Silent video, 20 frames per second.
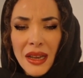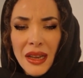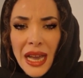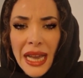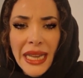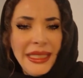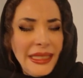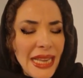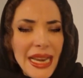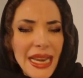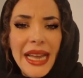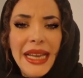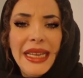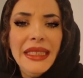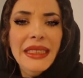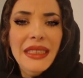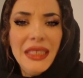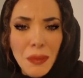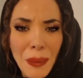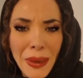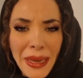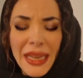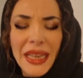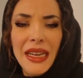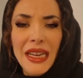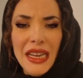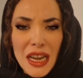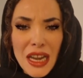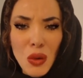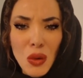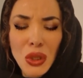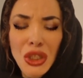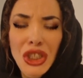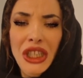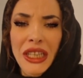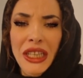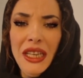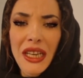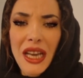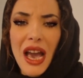حتى الا كنتي بخيله
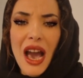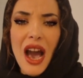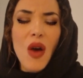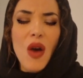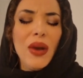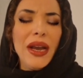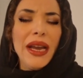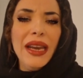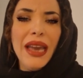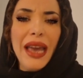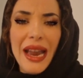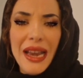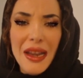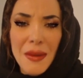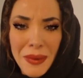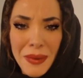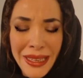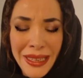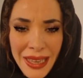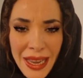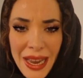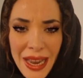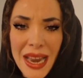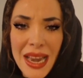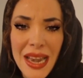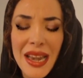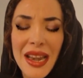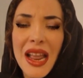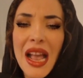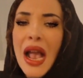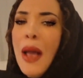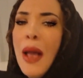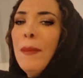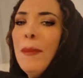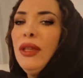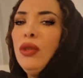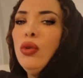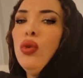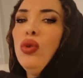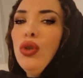وشحيحه وكان قلبك كحل
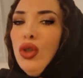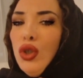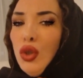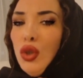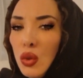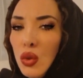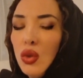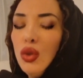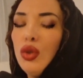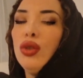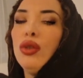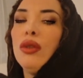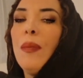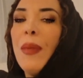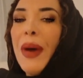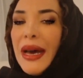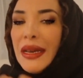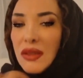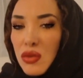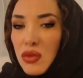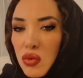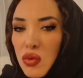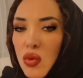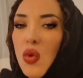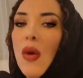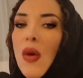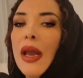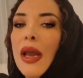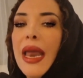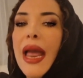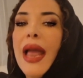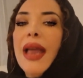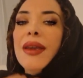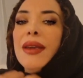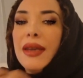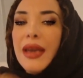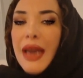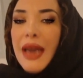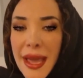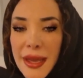ما تخرجوش تبعصوا على
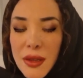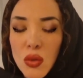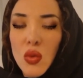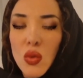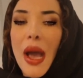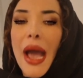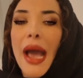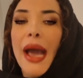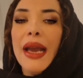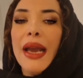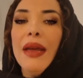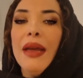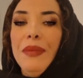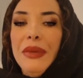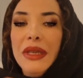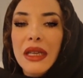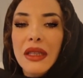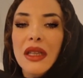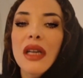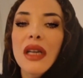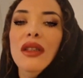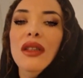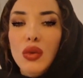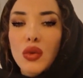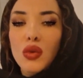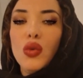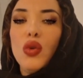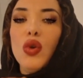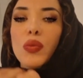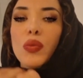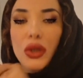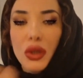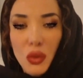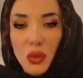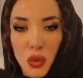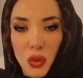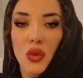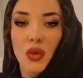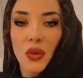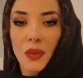الناس واغلبيه هضرتكم
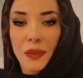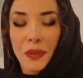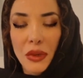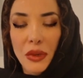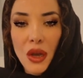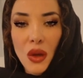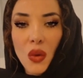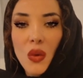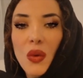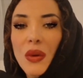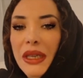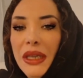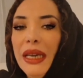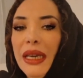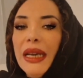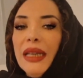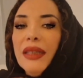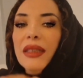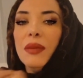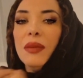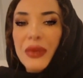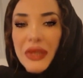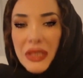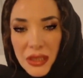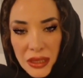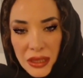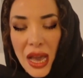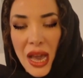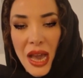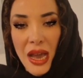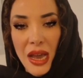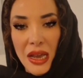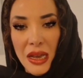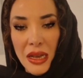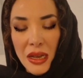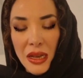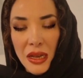كذوب كوني كنت بالصح